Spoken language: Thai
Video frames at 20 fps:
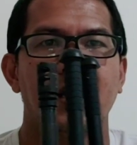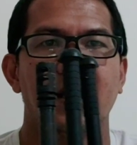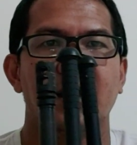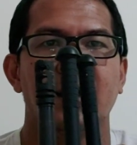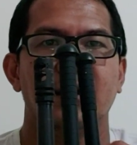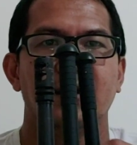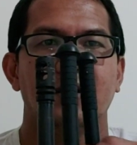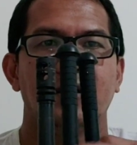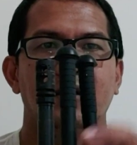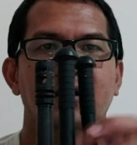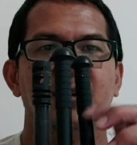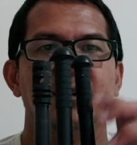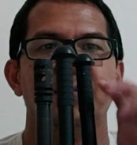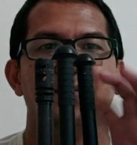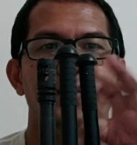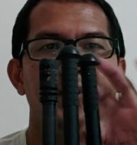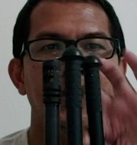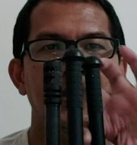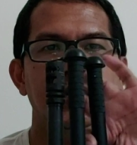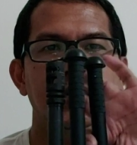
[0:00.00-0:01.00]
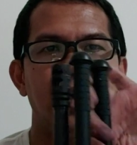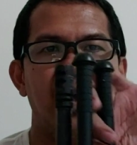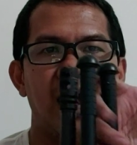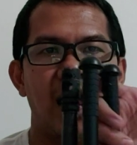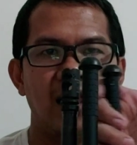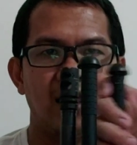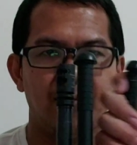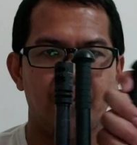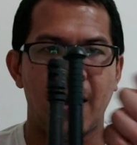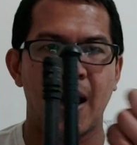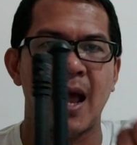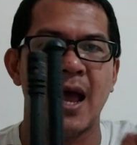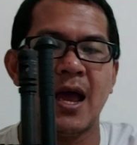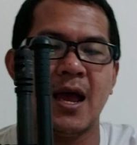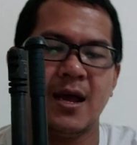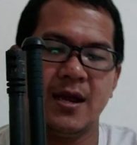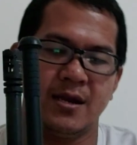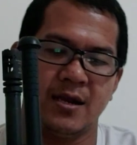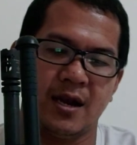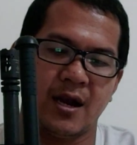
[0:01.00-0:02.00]
เนี่ยคือปืน AR-15
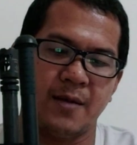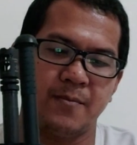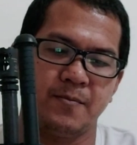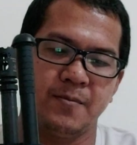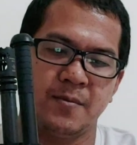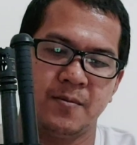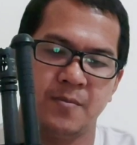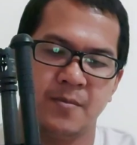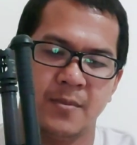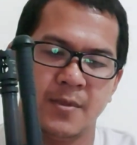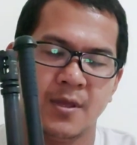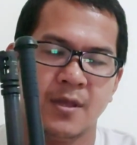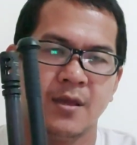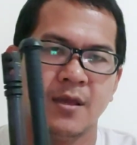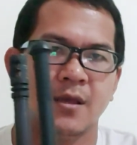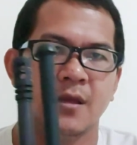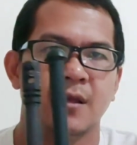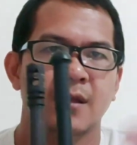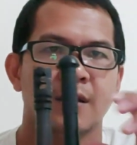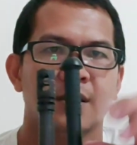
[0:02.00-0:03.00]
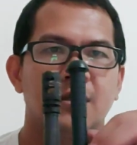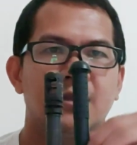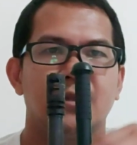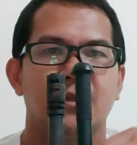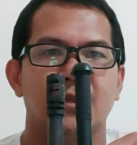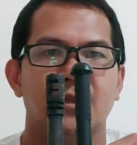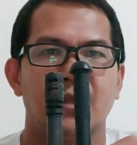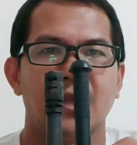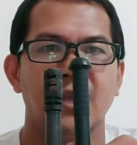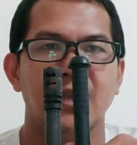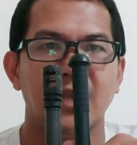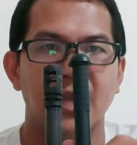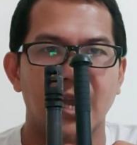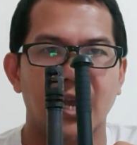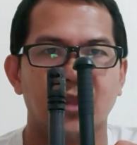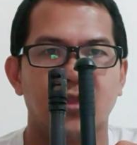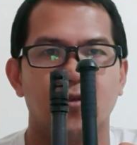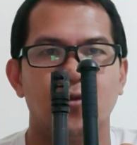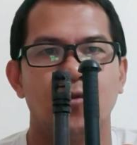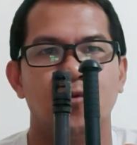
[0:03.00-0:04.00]
นะครับที่ยิง
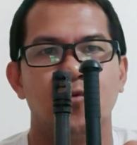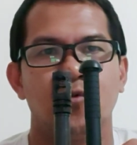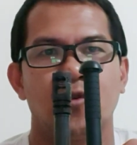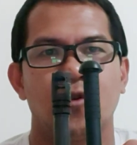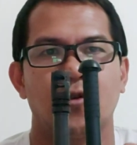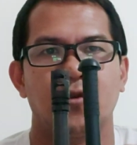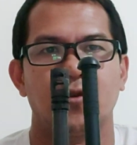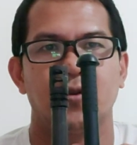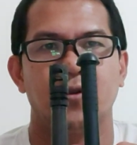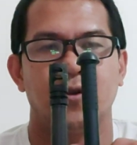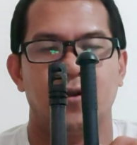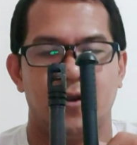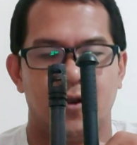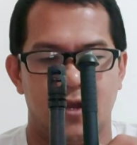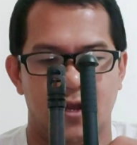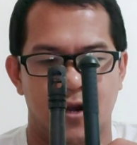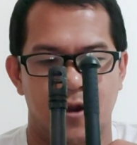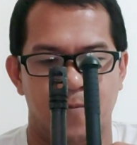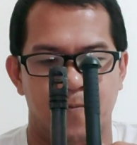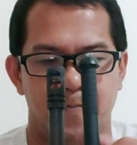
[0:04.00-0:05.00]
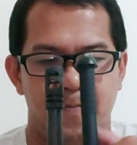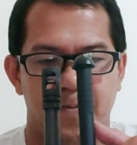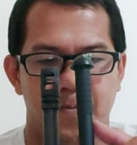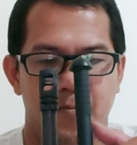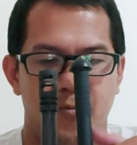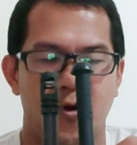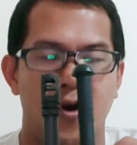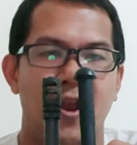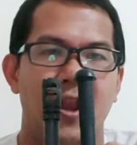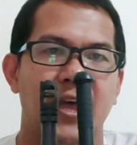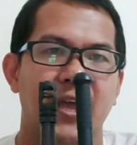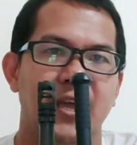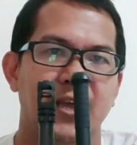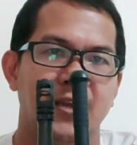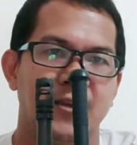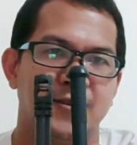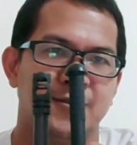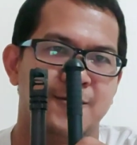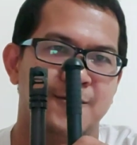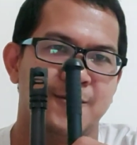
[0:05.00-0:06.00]
กระสุนลูกกรดนะครับเพราะอะไร
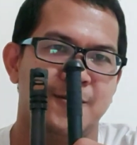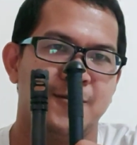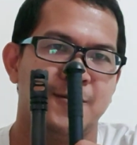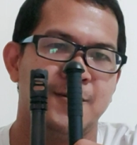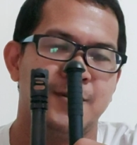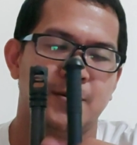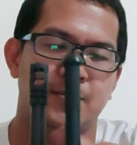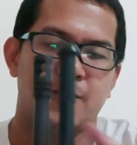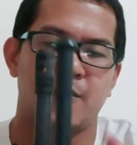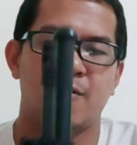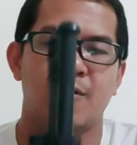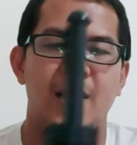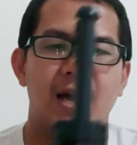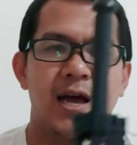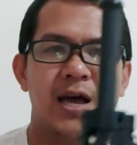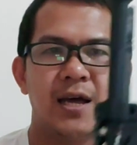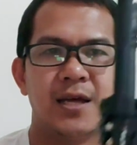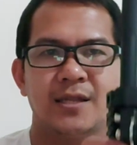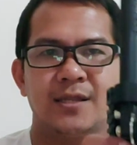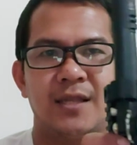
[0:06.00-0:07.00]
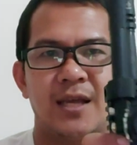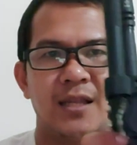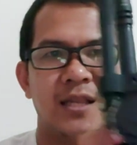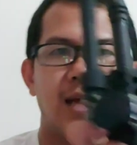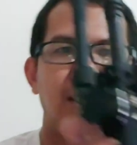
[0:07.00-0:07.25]
เพราะว่าถ้า